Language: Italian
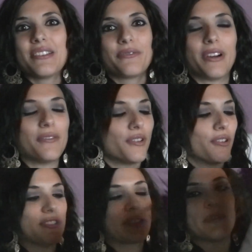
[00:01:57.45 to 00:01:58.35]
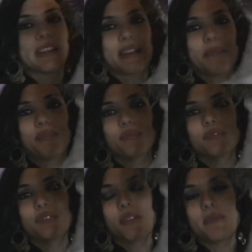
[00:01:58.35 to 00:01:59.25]
favolosi perché
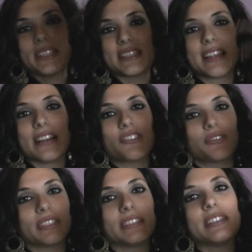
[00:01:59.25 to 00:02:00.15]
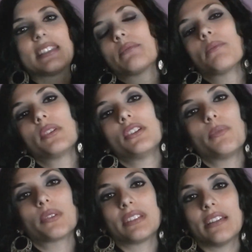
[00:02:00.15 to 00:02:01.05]
appunto mi slanciano tantissimo poi
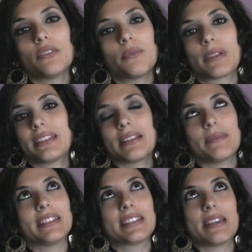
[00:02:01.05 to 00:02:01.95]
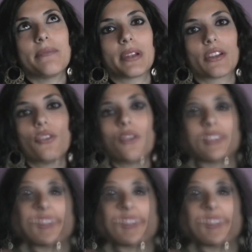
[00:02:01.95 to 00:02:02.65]
io portando praticamente sempre gomma comunque